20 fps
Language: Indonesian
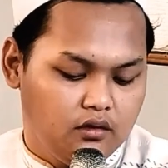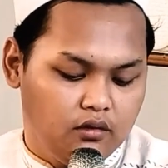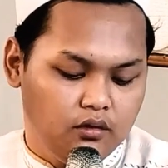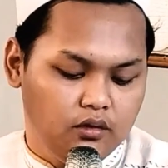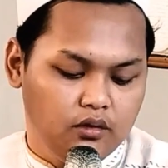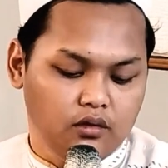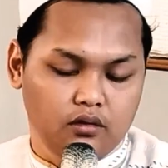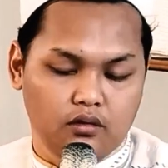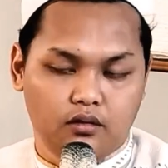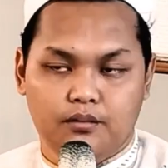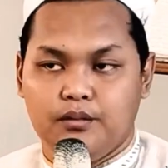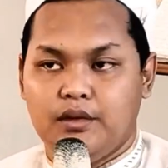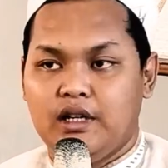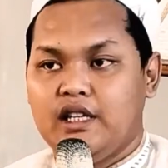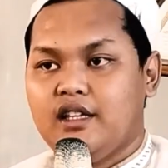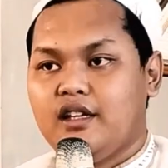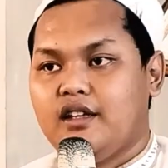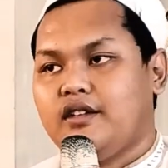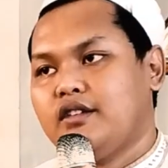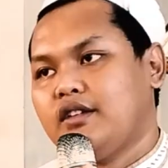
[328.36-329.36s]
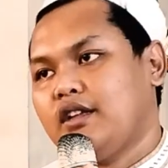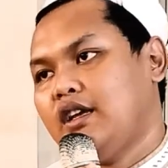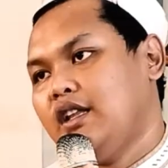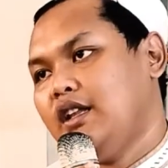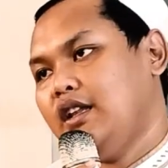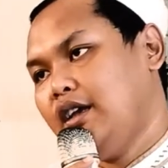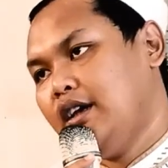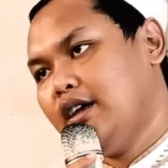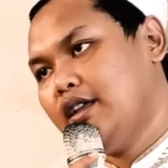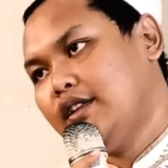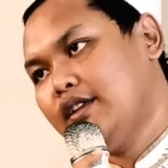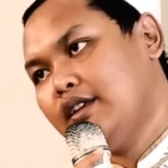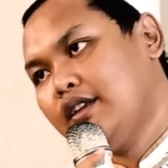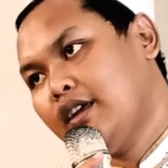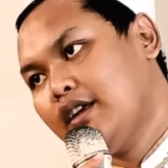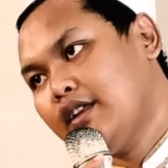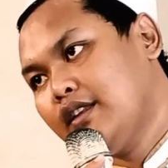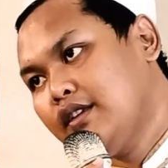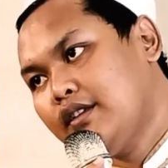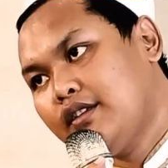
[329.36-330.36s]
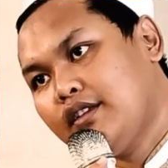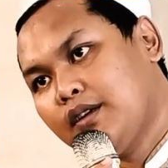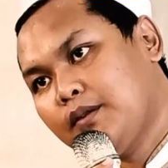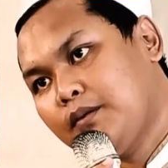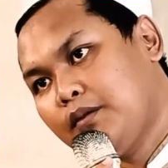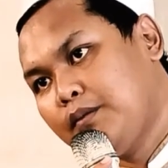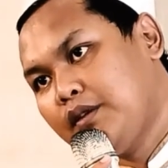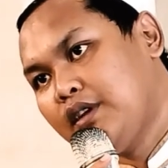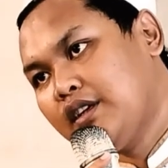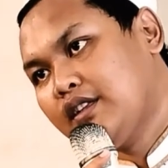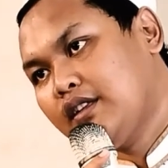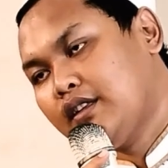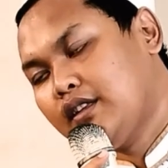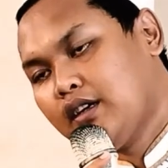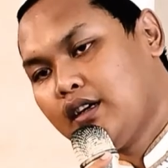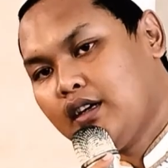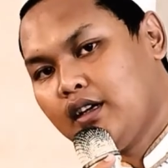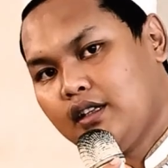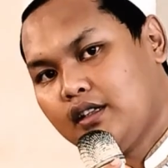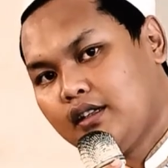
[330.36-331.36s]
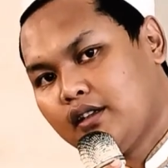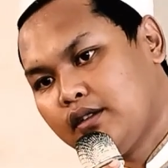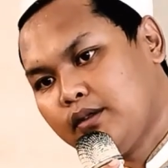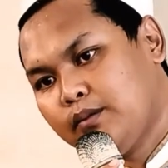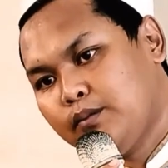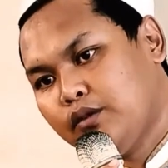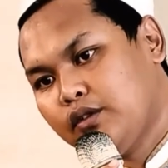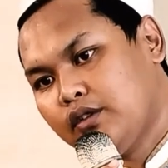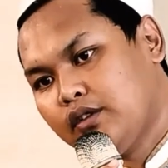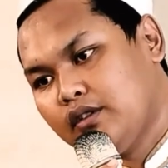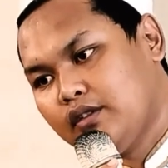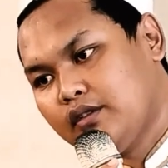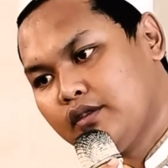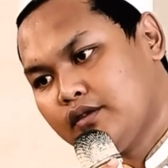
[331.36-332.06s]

oh, banyak sekali hadis-hadis yang membahas tentang hal tersebut